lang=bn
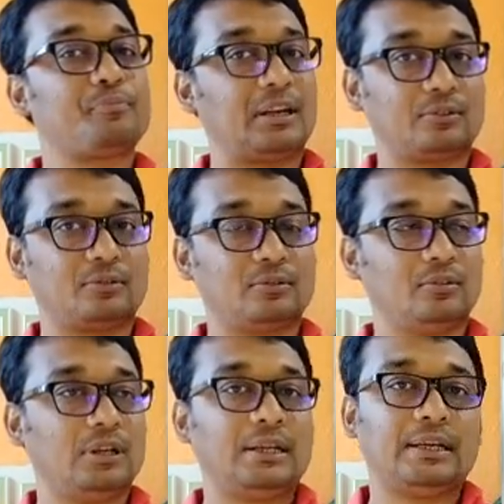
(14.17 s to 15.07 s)
পার্থক্য
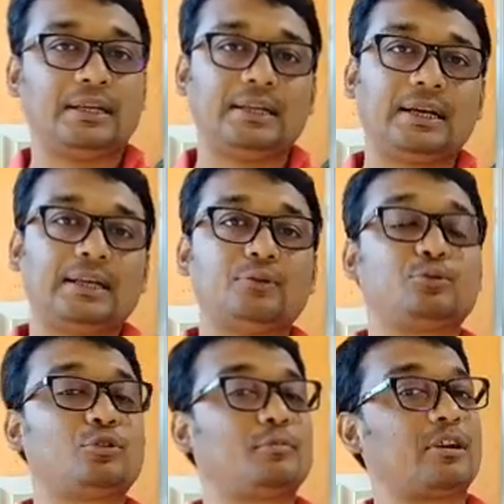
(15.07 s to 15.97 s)
এর আগে
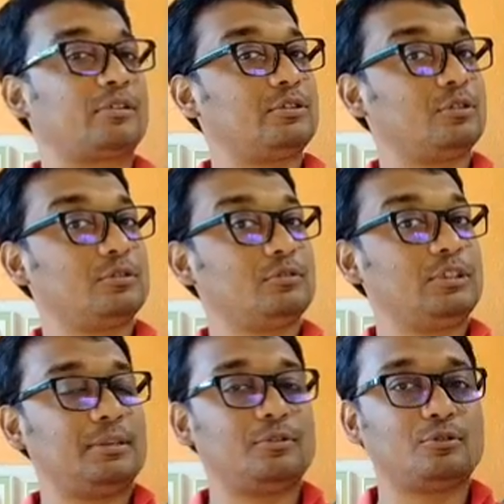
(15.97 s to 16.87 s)
উত্তর ভারতের নদ
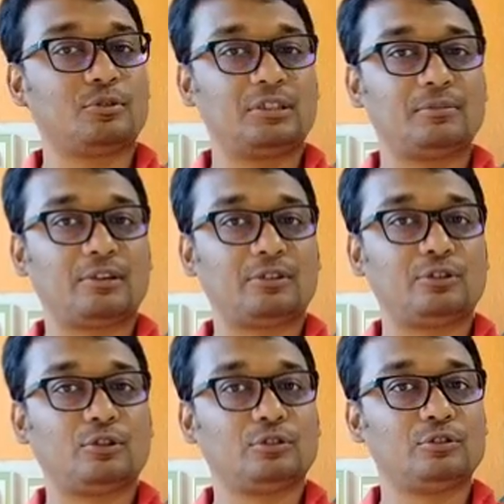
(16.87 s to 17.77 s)
নদী এবং দক্ষিণ
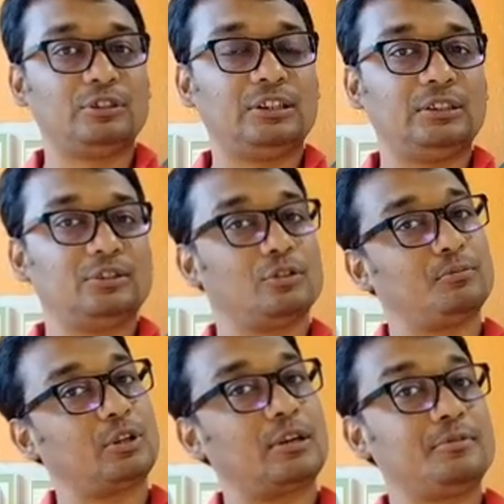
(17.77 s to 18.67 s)
ভারতের নদ নদী
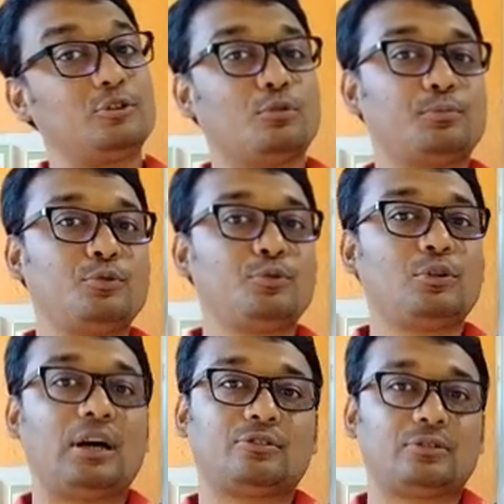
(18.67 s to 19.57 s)
সম্পর্কে আমি সম্পূর্ণ
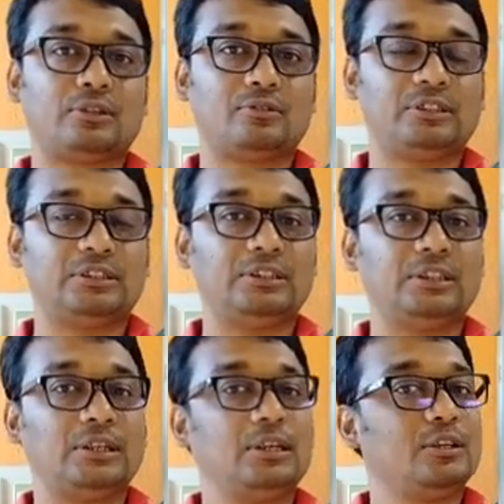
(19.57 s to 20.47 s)
আলোচনা করেছি
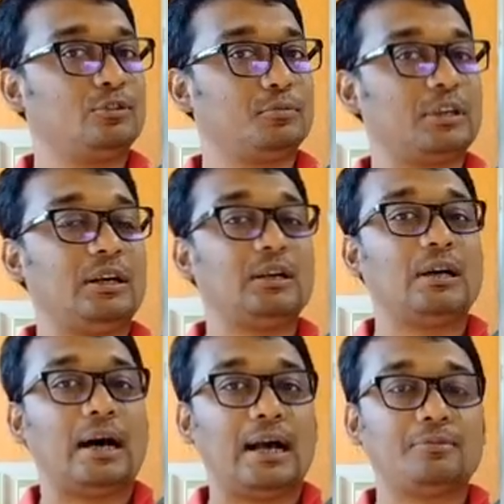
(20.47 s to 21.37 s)
তোমরা
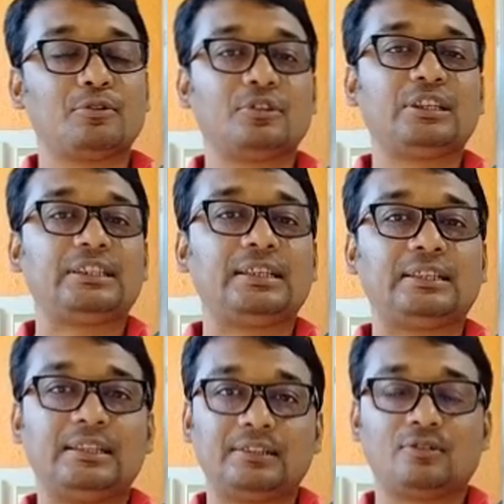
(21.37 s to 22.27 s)
আই বটনে গিয়ে
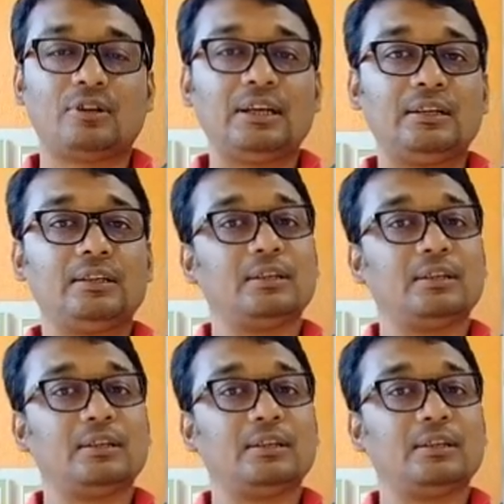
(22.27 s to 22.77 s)
ক্লিক করে